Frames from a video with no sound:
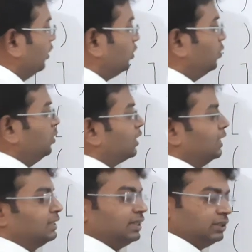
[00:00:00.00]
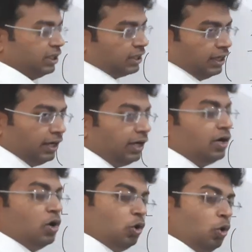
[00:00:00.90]
టూని కన్సిడర్ చేయకండి
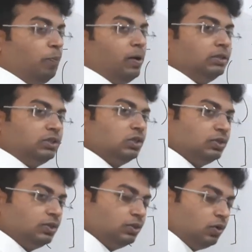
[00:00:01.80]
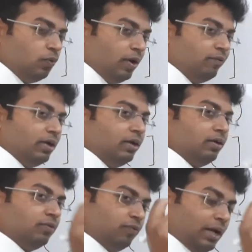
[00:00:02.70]
టూ పాయింట్ జీరో జీరో జీరో వన్ వన్
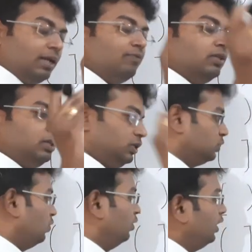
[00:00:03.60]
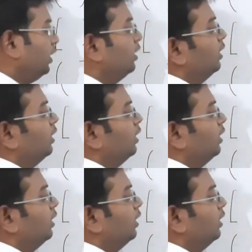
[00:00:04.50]
వన్ తీసుకోండి